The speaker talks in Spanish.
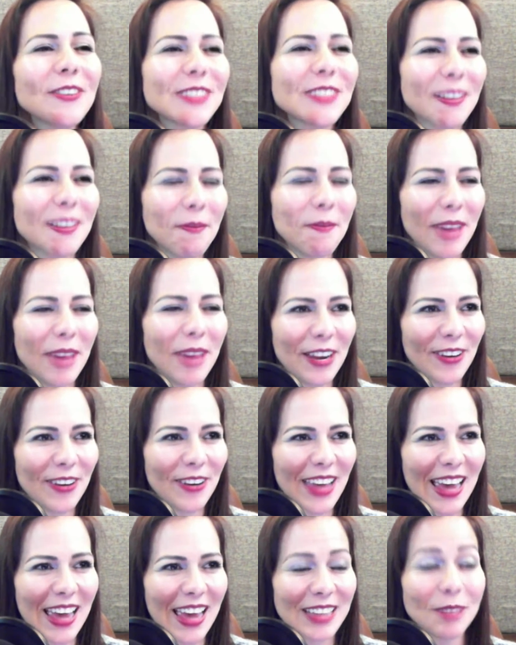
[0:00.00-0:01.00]
un ejemplo
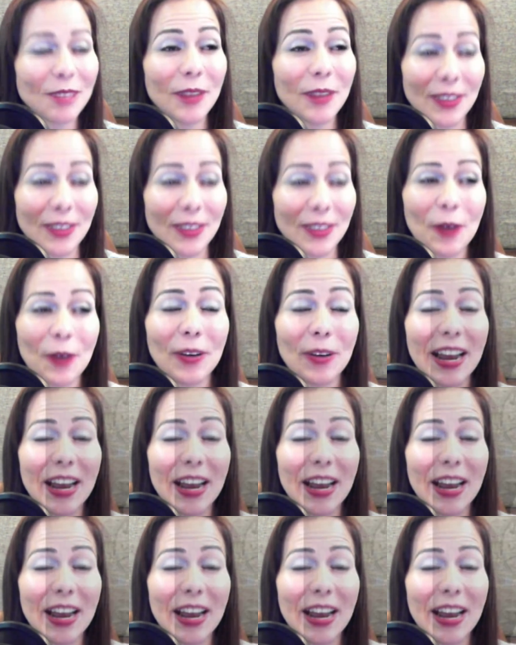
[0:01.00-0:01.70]
que pero tienes un gran